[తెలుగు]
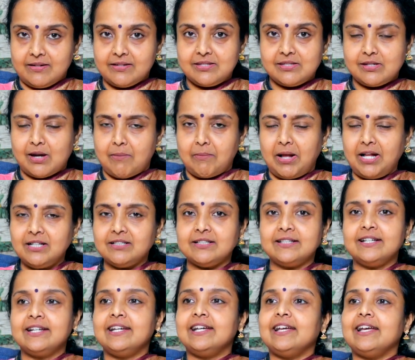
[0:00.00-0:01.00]
స్టమక్
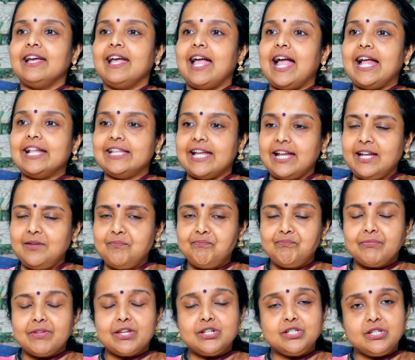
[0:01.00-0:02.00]
అండ్ దెన్
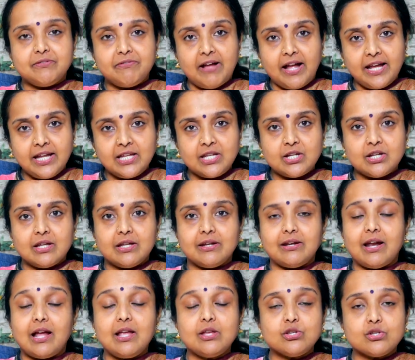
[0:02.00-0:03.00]
డివైన్
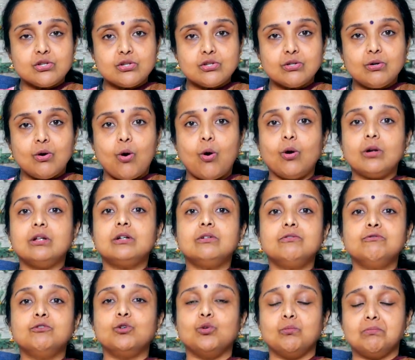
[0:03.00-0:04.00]
రష్ ఆర్డర్
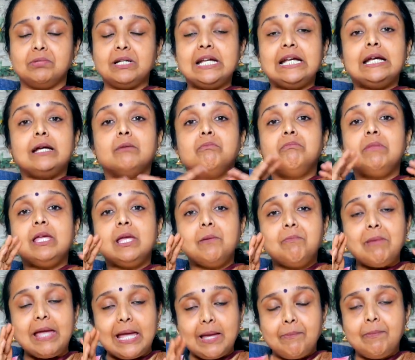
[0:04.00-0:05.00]
వూమ్ మీ
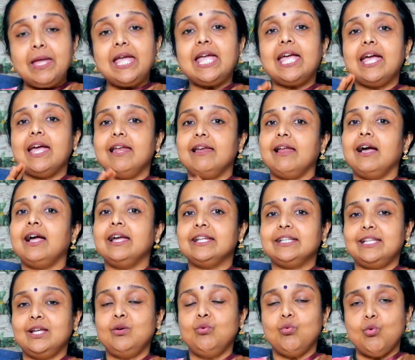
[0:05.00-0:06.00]
బేబీ ఎలా
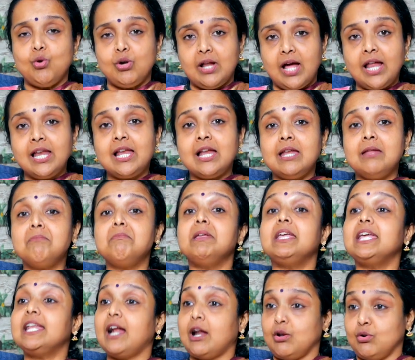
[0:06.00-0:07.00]
అయితే ఉండాలని
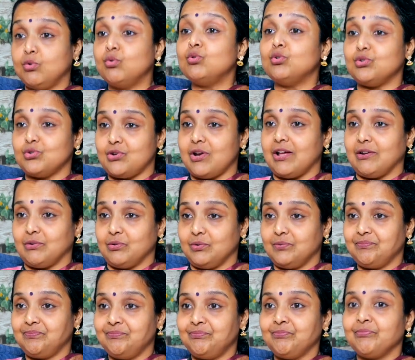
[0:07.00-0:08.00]
మీరు అనుకుంటున్నారు
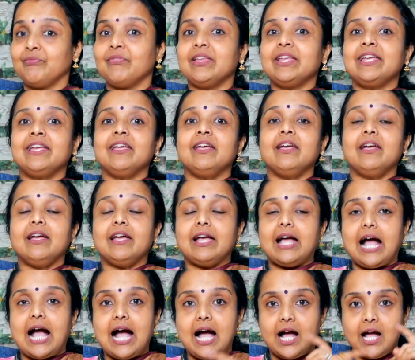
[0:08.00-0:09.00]

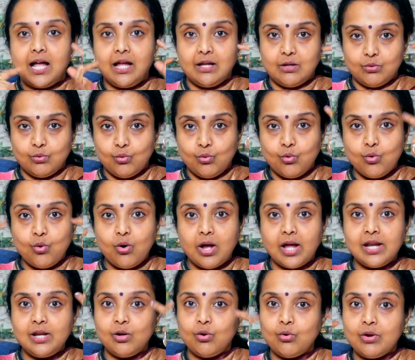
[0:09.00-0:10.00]
ఆ
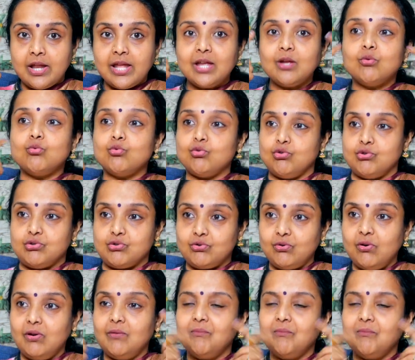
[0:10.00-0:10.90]
ఊహలోనే ఉంటూ